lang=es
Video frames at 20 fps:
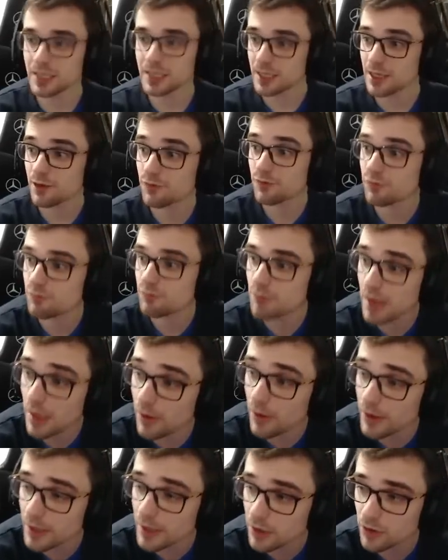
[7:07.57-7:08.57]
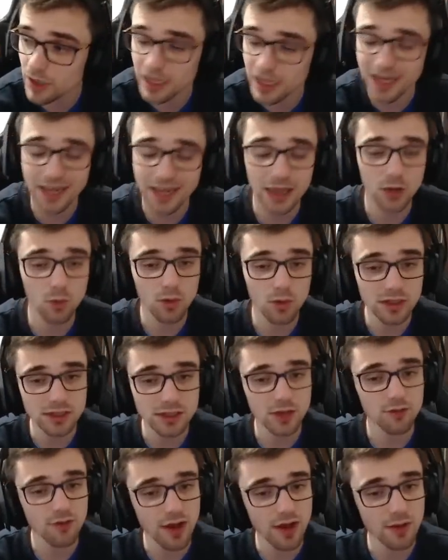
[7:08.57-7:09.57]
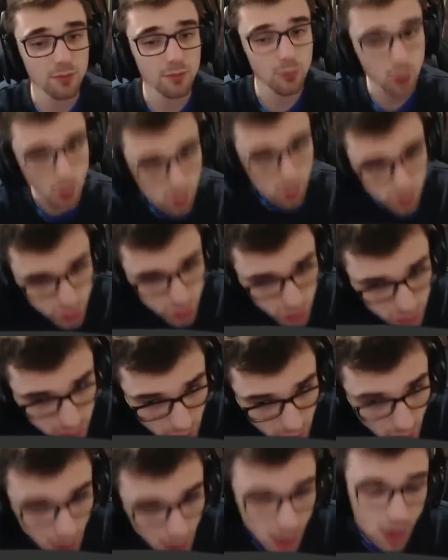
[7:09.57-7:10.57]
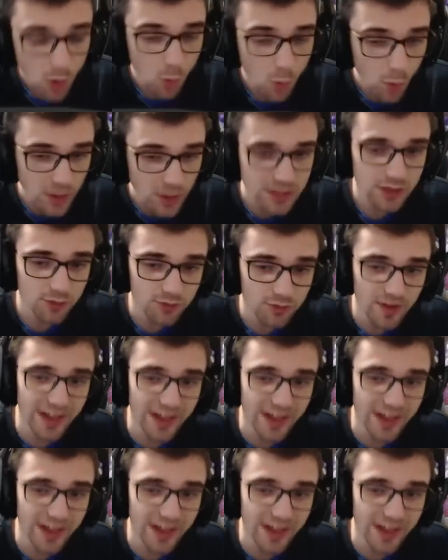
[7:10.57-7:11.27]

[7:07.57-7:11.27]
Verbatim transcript: Jeff. Me acabo de quedar con la cara de what the fuck, Broston, what the fuck